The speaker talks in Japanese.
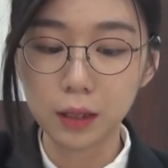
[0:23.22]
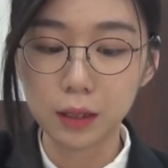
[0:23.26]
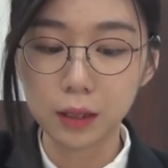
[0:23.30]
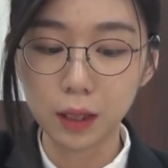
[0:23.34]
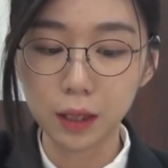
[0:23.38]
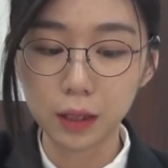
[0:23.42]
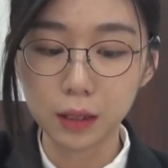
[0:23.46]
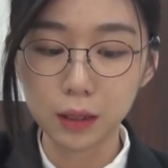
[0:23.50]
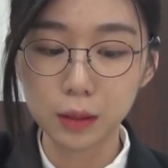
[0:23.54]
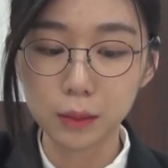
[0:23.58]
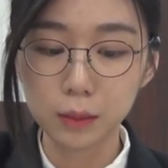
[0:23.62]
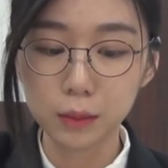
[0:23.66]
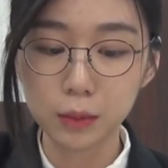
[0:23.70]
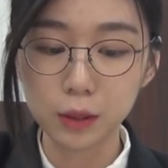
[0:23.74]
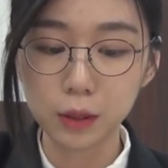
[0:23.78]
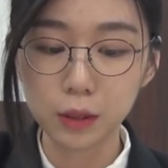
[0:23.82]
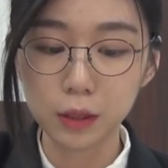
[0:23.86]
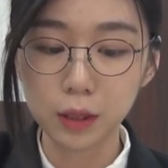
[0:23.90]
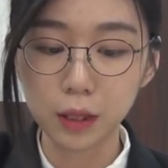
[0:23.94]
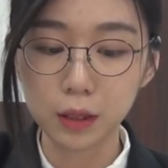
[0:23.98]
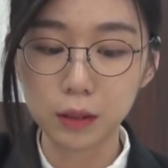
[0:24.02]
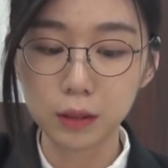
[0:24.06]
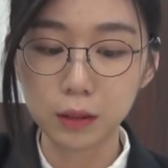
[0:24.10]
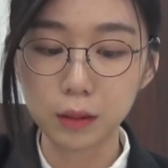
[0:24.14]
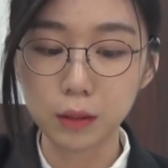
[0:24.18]
第2部の
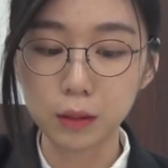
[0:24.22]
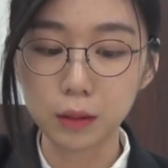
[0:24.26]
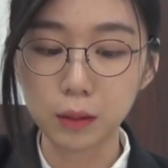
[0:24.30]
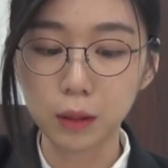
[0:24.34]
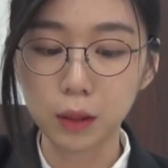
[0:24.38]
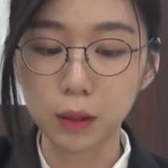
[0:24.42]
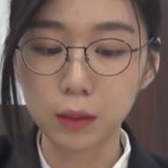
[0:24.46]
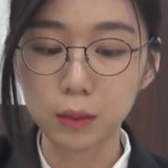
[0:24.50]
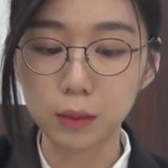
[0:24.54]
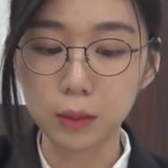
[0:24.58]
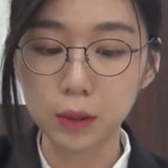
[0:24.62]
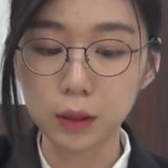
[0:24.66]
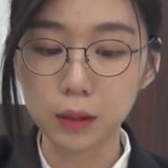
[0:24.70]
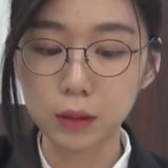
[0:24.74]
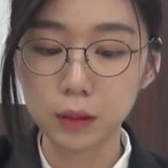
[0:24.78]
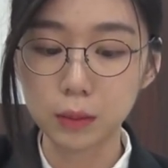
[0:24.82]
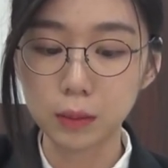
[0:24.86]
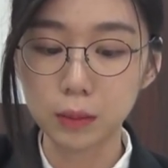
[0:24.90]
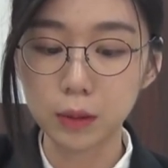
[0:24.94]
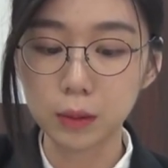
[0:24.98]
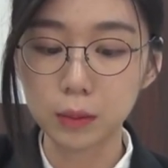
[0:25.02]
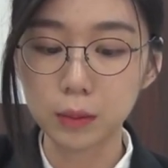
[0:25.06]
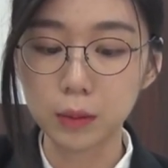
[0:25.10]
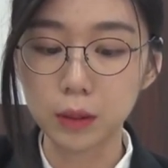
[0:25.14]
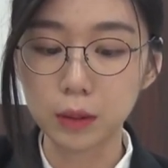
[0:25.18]
タイトルは、
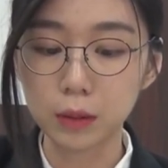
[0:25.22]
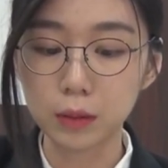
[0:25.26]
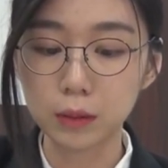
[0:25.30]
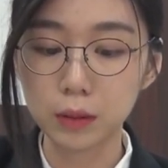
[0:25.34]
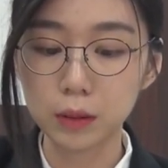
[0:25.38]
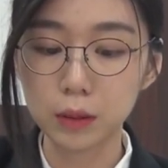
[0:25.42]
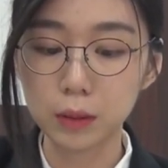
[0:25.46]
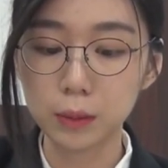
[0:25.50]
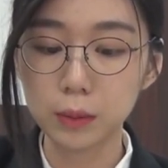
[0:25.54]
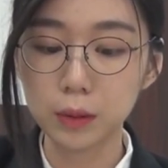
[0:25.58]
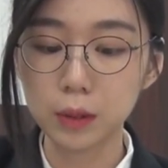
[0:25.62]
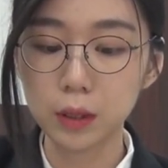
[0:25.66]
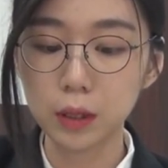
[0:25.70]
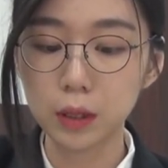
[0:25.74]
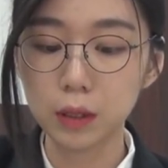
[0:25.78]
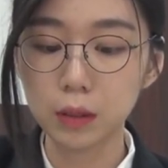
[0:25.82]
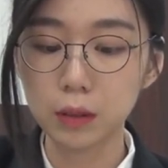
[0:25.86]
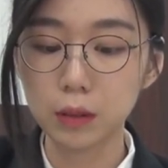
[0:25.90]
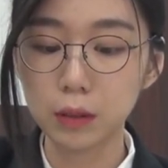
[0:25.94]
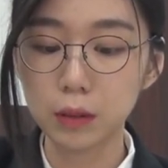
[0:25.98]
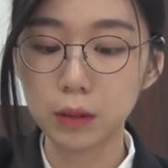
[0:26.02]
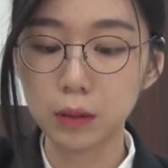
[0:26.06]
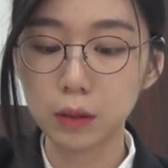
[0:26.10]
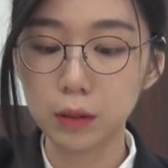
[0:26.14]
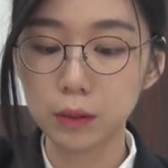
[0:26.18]
ウィスブロブ、口笛
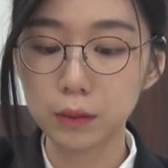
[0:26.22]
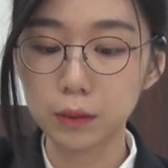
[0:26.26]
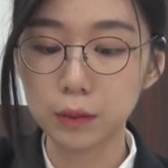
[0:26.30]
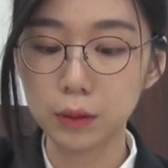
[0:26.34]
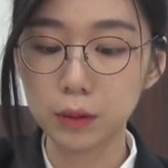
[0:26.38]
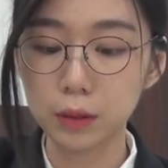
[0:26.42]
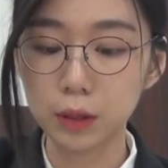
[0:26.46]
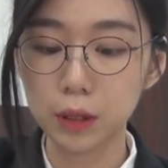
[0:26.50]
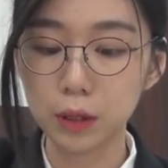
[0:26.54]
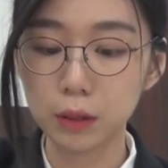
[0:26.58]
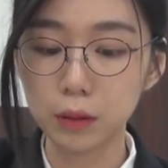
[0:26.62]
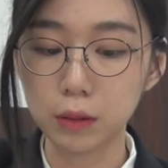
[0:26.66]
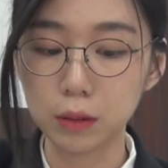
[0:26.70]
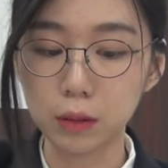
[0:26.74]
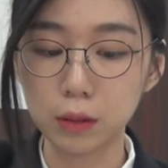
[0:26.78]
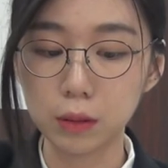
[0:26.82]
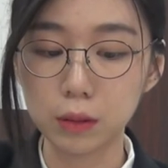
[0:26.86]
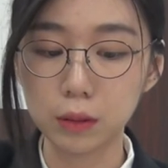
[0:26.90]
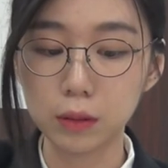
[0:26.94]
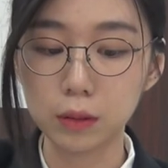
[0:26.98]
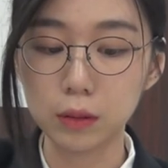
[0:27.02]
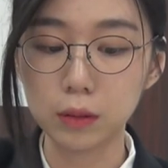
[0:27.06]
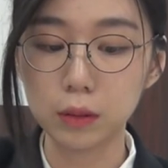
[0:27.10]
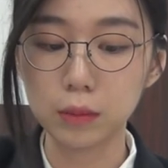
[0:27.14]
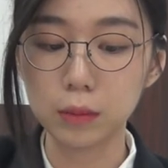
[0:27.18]
を吹く人と
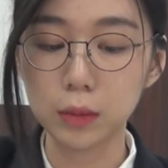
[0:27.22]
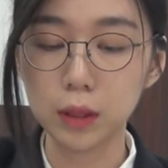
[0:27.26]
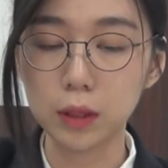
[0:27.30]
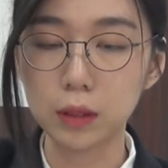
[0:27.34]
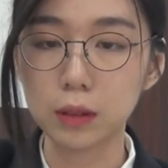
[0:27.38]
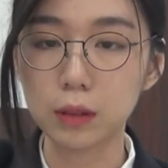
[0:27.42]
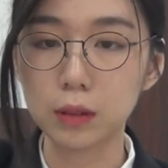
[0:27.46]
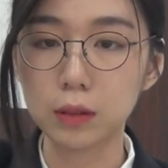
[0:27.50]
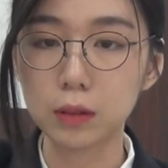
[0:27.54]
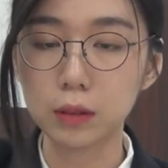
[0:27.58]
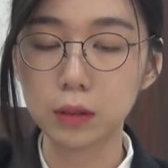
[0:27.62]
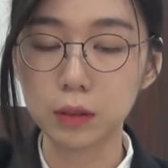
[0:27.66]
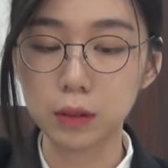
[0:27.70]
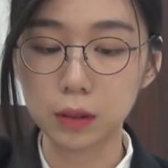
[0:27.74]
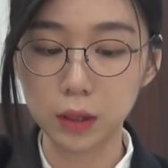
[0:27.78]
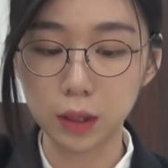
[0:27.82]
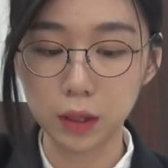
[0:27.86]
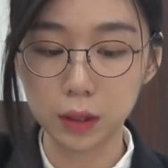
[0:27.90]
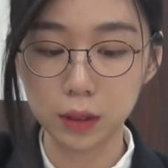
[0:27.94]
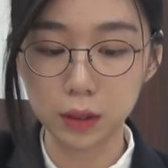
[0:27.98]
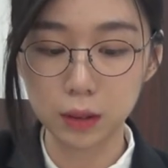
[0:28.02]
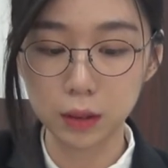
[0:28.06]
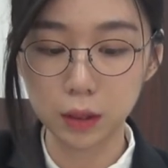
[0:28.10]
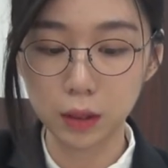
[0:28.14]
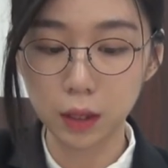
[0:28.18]
いう意味
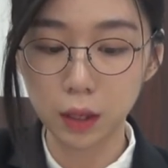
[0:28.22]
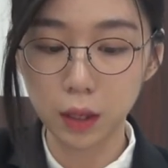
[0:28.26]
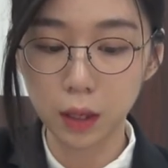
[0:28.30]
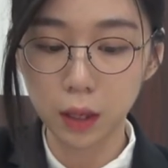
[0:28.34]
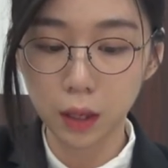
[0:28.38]
です。